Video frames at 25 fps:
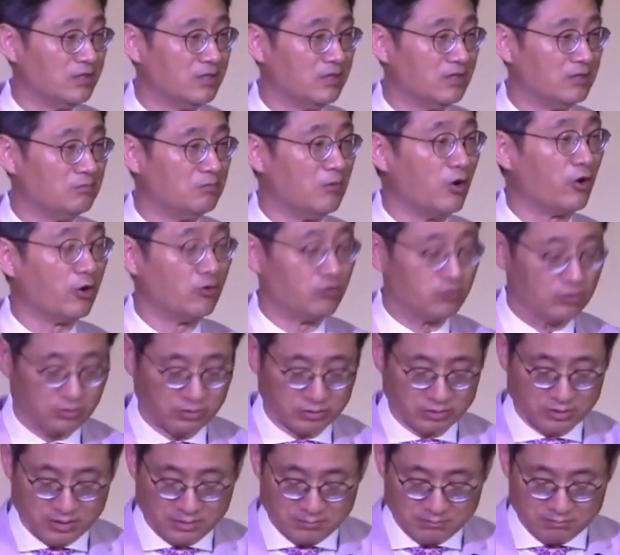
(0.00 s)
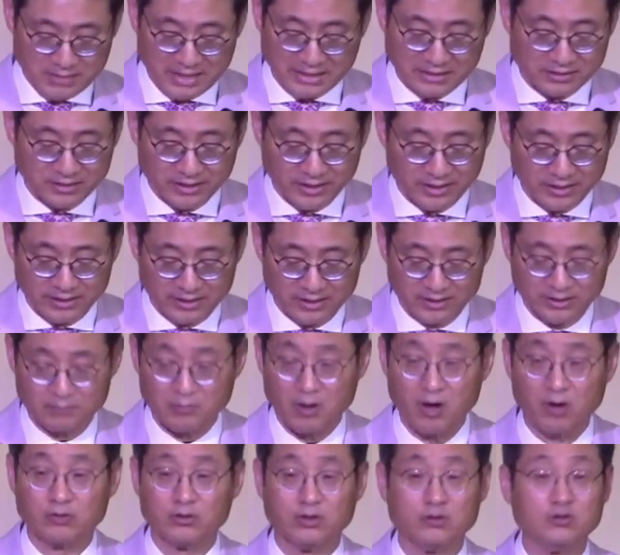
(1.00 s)
먹여주는 만나를
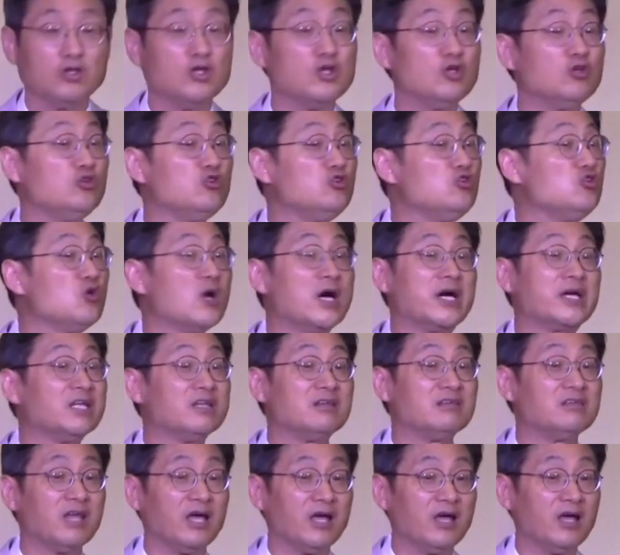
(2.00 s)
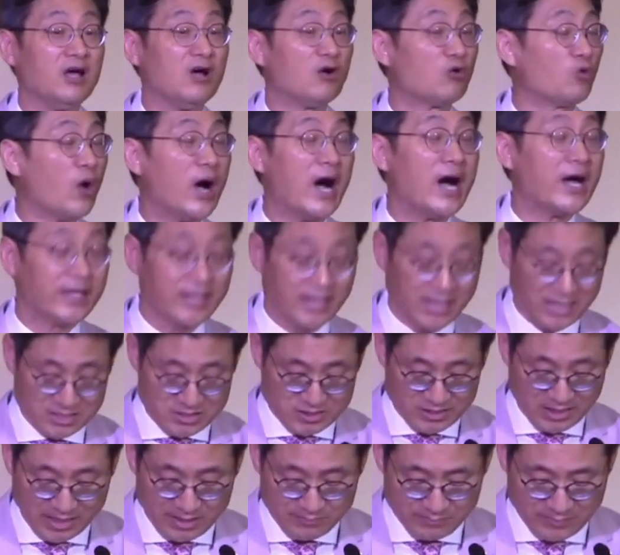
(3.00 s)
먹는 유아기 때 광야의
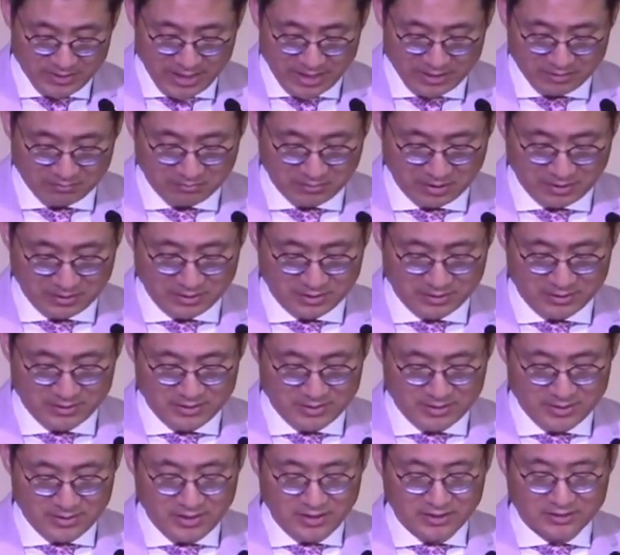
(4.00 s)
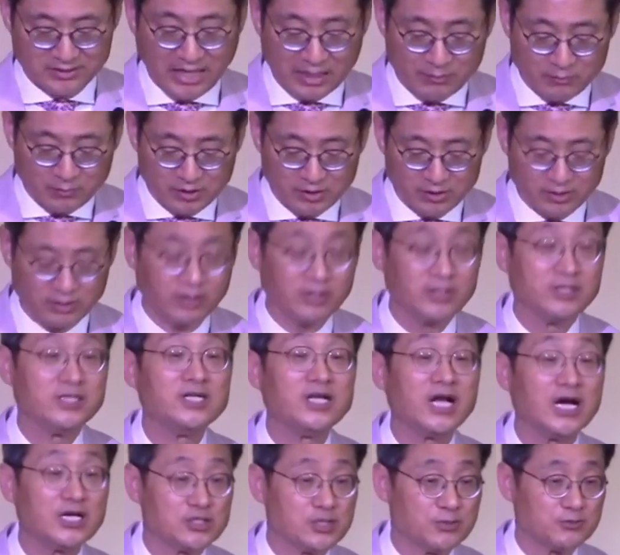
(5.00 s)
삶이 아닙니다. 땀 흘려
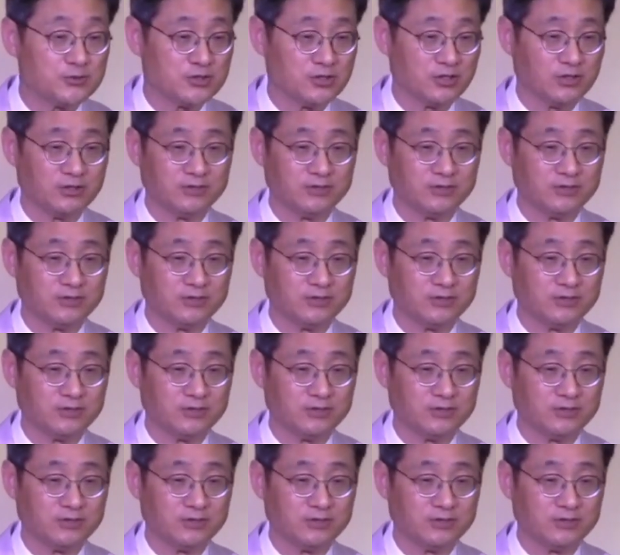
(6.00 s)
일하십시오.